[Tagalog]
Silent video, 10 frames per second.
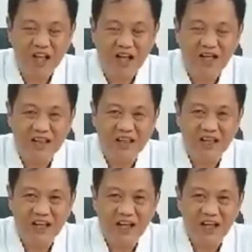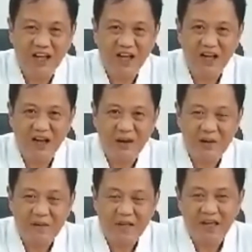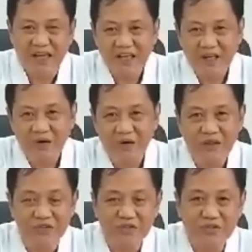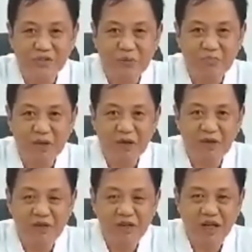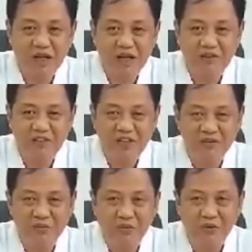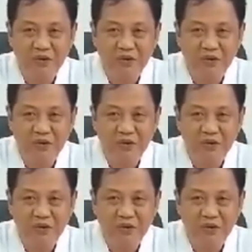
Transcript: At uh, nakikita ko, nasusubaybayan ko sa Facebook